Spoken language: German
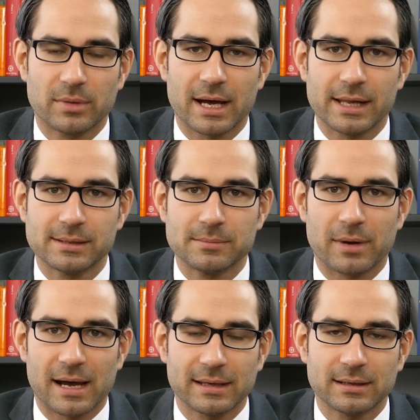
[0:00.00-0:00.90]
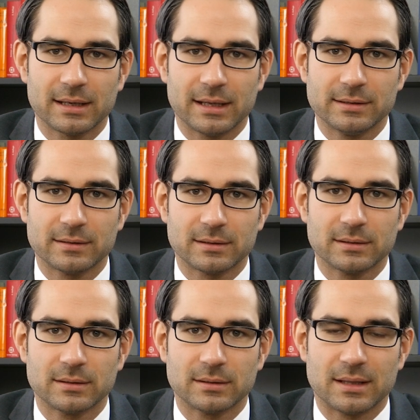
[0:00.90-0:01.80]
behalten beide
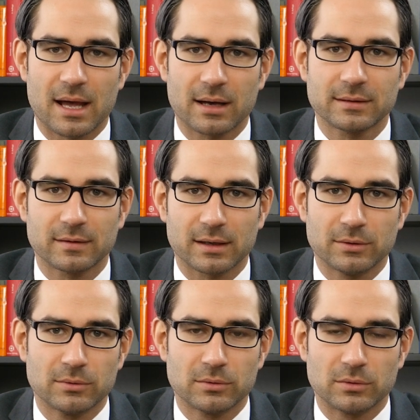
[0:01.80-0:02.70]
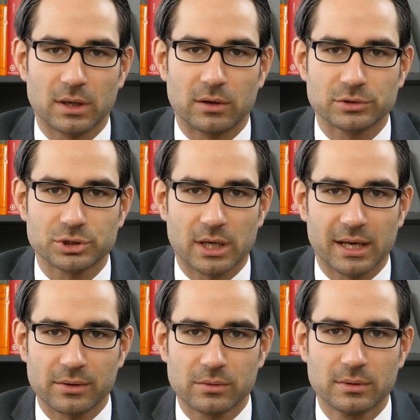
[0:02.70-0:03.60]
Eltern nach Trennung oder auch
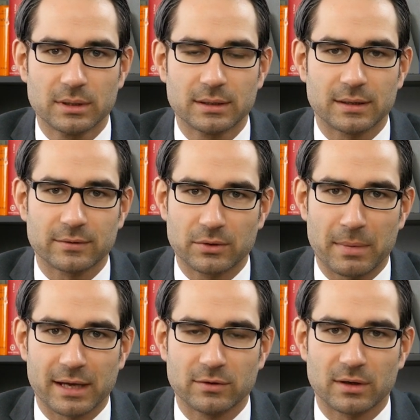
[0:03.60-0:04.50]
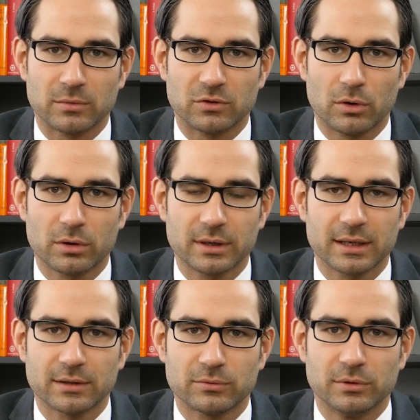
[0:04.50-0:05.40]
Scheidung das gemeinsame
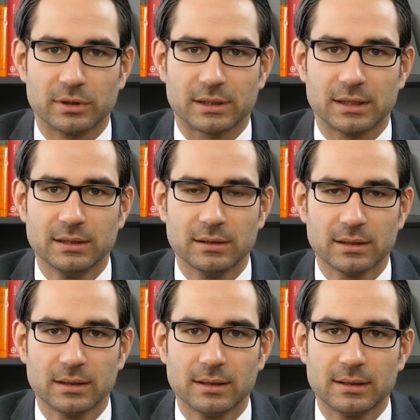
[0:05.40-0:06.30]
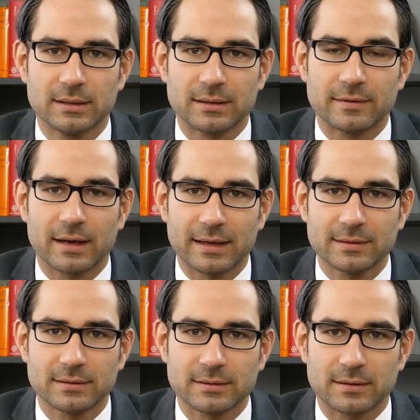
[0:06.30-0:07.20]
Sorgerecht für ihre Kinder. Das
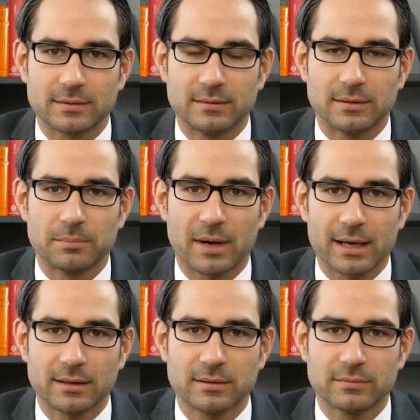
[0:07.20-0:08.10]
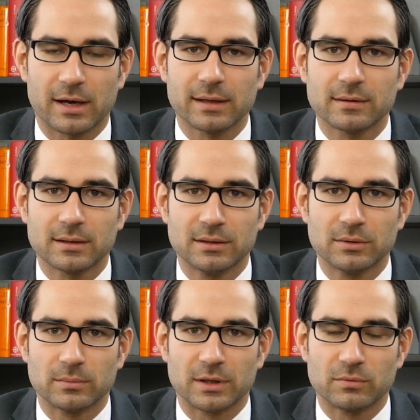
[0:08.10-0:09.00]
heißt, dass sie sich beide
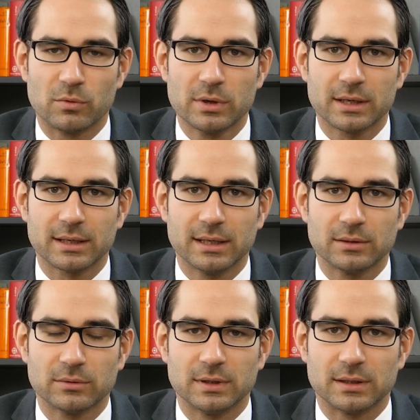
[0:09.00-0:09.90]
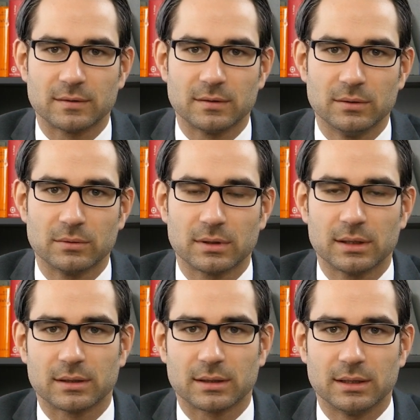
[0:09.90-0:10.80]
weiterhin um das Wohlergehen und die Erziehung
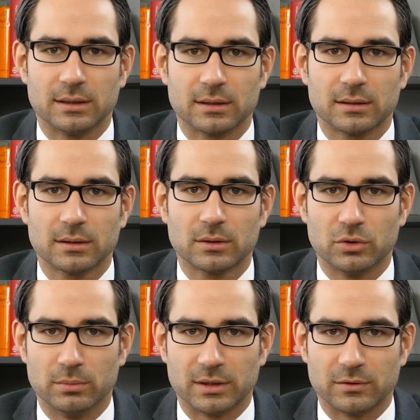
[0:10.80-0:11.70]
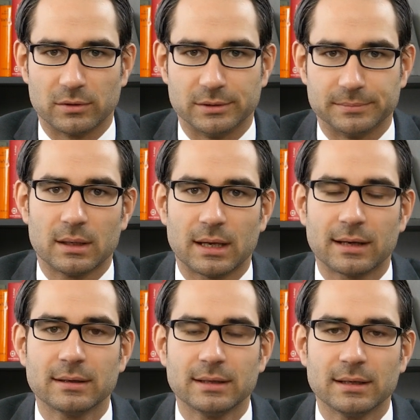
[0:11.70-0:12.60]
ihrer Kinder kümmern sollen. In
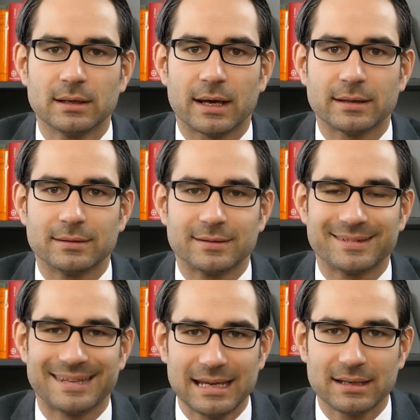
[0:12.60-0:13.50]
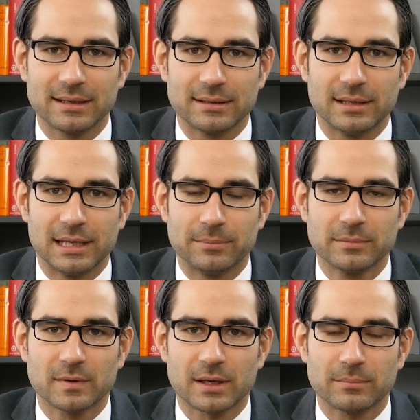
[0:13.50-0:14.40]
Angelegenheiten des täglichen
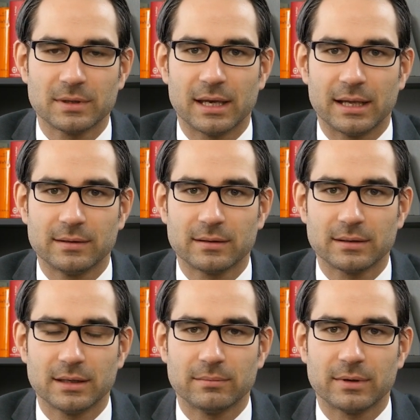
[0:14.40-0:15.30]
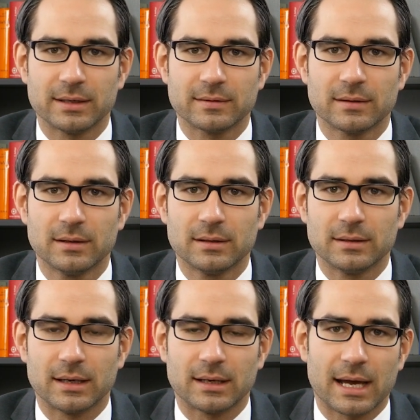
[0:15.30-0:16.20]
Lebens haben die Eltern jeweils
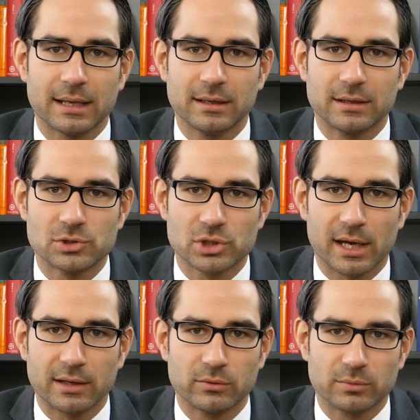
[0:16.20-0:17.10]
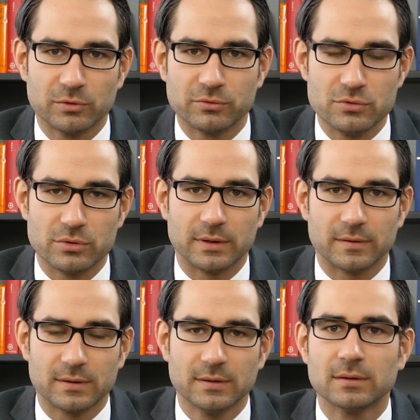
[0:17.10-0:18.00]
die alleinige
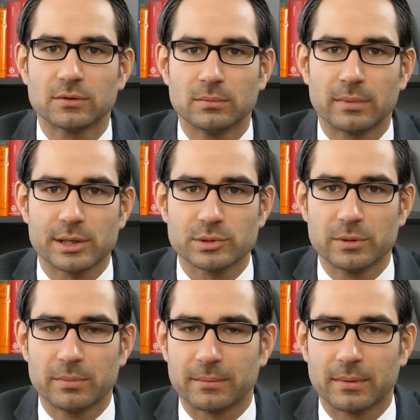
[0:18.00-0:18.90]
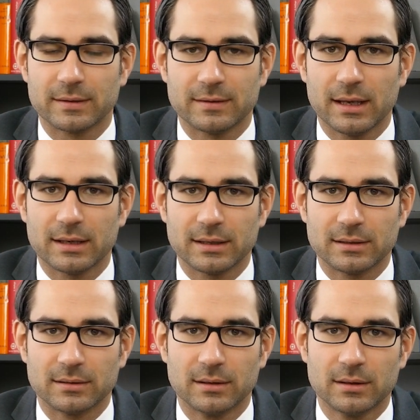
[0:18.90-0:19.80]
Entscheidungsbefugnis. Dies ist zum Beispiel beim
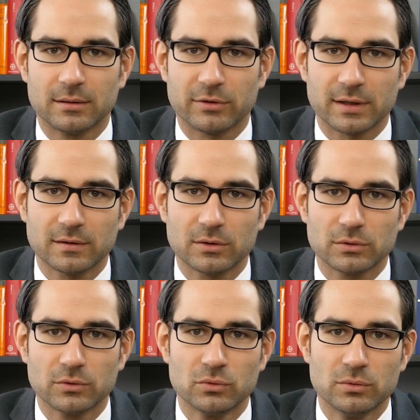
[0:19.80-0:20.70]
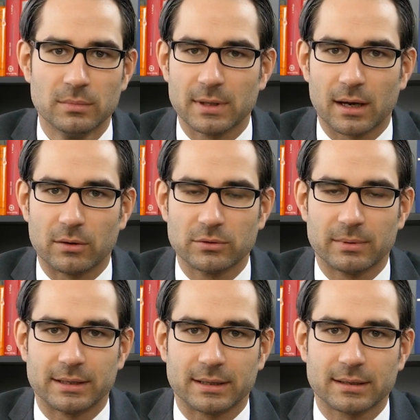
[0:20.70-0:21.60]
täglichen Fernsehkonsum, der
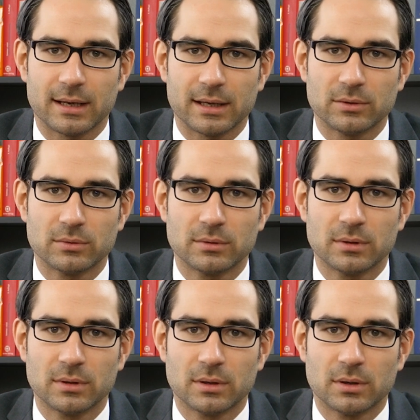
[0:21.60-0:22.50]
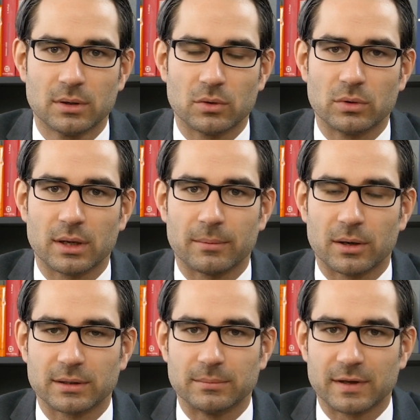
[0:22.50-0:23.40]
Auswahl der Kleidung, oder
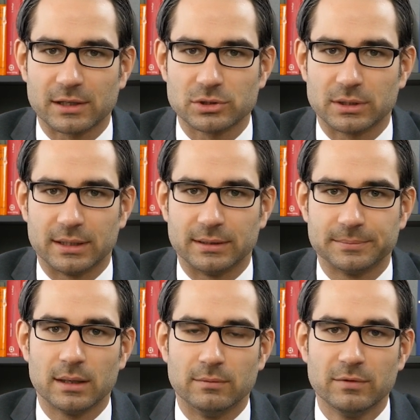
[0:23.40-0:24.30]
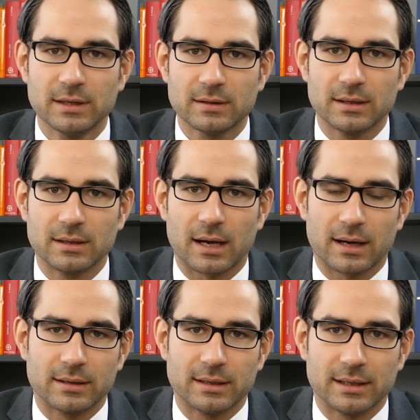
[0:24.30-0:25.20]
aber auch dem Taschengeld. In wichtigen
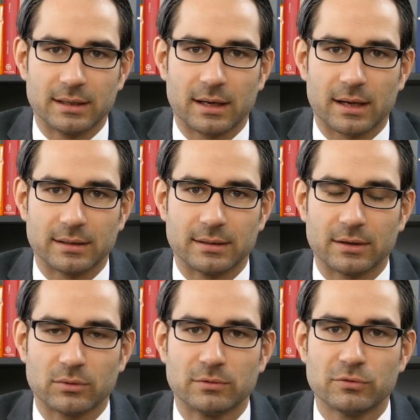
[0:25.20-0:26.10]
Angelegenheiten, also in